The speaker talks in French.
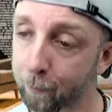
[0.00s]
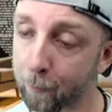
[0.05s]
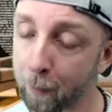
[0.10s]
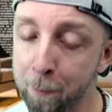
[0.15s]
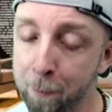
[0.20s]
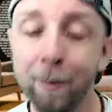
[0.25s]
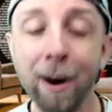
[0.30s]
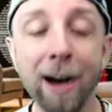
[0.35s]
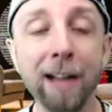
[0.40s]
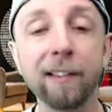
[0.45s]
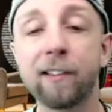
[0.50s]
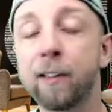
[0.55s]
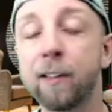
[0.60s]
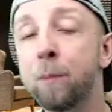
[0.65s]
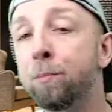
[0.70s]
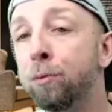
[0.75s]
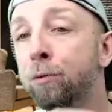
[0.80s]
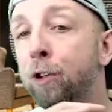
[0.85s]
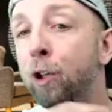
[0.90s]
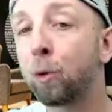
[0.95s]
Pad, c'était
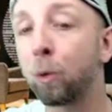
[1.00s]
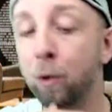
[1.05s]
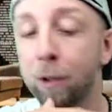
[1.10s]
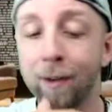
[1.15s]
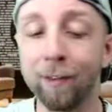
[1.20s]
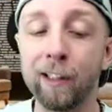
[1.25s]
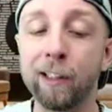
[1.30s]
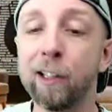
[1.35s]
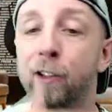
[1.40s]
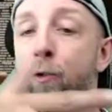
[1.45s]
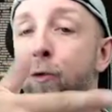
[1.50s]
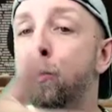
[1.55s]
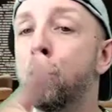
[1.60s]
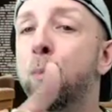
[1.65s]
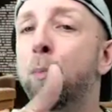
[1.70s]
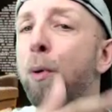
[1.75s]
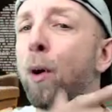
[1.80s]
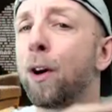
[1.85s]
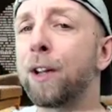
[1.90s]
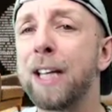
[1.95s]
plus des trucs avec des
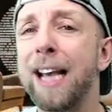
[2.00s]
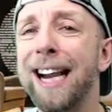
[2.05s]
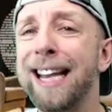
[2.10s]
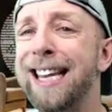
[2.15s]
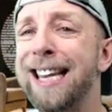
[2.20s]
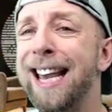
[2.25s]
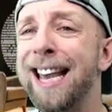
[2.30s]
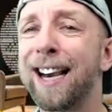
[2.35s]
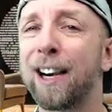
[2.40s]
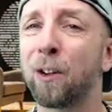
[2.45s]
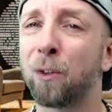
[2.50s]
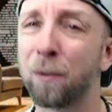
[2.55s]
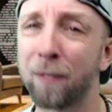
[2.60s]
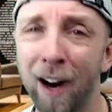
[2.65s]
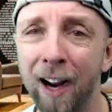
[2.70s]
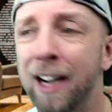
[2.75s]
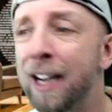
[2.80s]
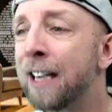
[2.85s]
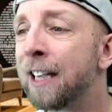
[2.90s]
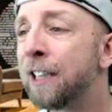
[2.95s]
supports derrière et tout. Enfin,
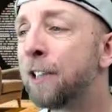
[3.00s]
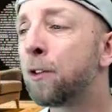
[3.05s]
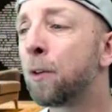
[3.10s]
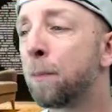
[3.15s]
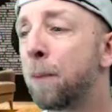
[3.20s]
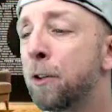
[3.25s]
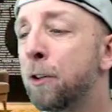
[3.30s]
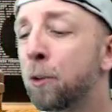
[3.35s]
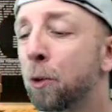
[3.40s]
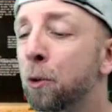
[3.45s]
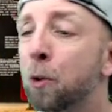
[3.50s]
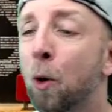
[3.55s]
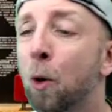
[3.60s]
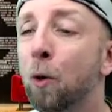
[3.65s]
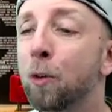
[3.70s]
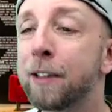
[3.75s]
ils ont, ils ont une grosse